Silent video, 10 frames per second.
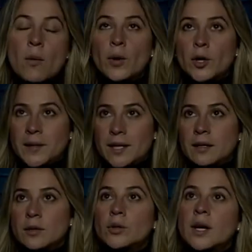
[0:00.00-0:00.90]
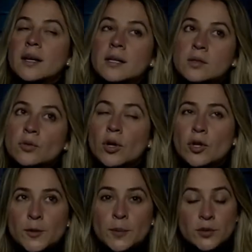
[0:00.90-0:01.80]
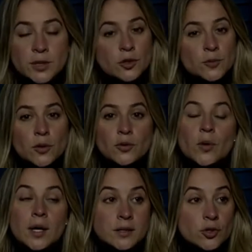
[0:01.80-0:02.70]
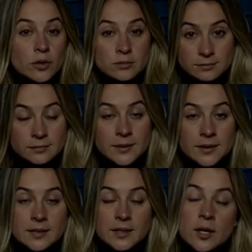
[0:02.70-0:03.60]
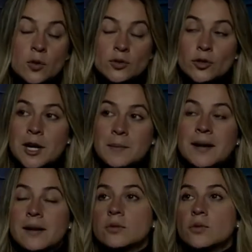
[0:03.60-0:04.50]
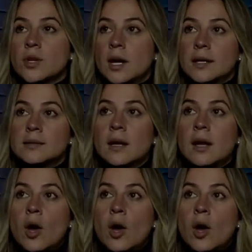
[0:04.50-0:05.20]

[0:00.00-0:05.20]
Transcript: Bueno, mira, una, ese es uno de los propósitos por los cuales yo decidí incursionarme en redes sociales,